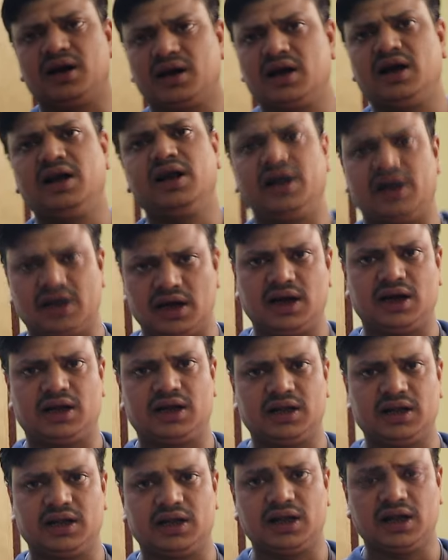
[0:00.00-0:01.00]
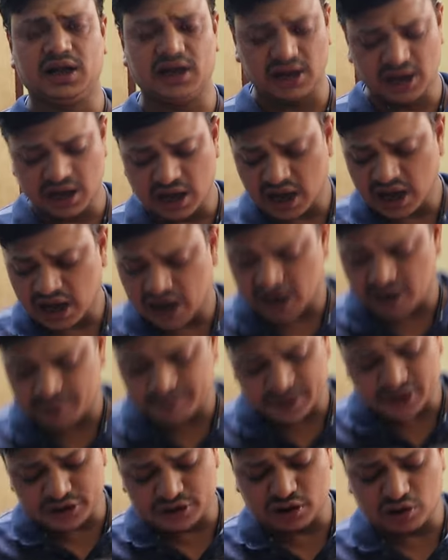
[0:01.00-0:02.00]
ब्रांड का नहीं लगाते ओके
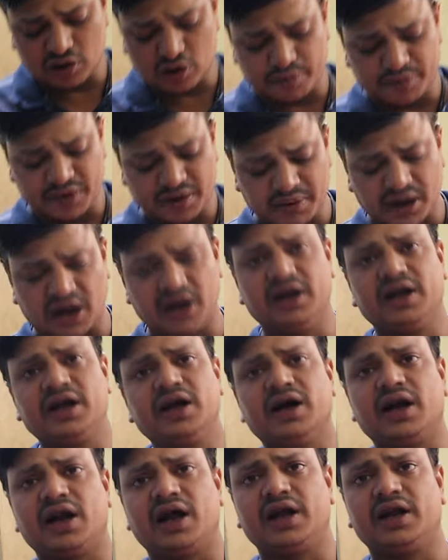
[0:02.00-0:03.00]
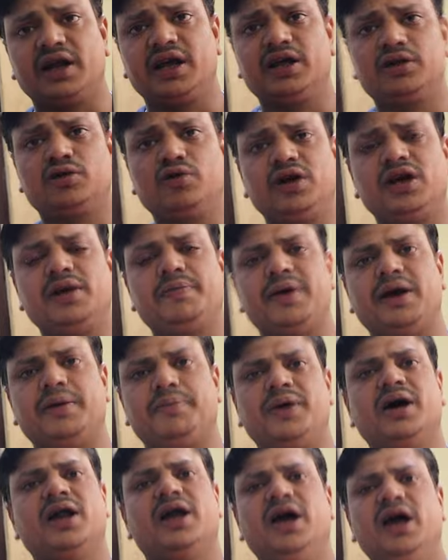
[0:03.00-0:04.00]
अब किसी को अपनी ब्रांडिंग करानी है तो ये
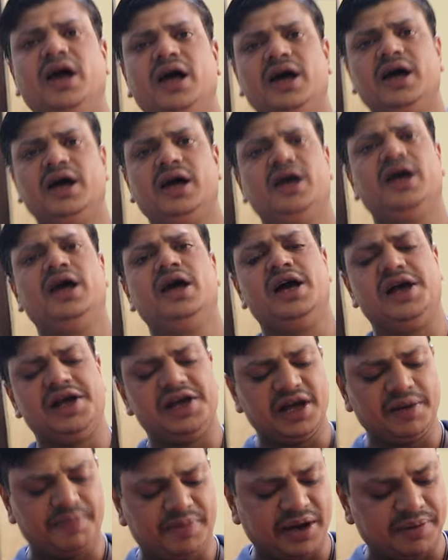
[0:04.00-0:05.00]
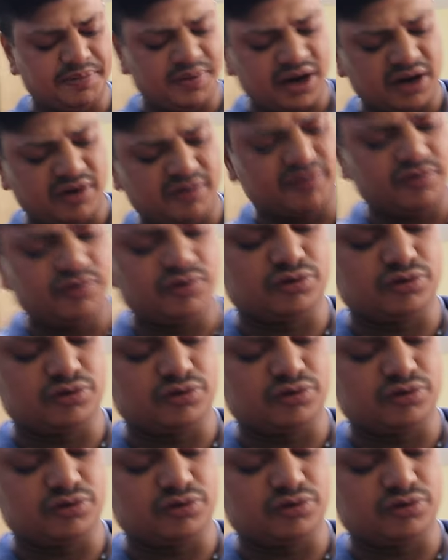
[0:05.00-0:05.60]
पेपर है हाँ जी सर ये पेपर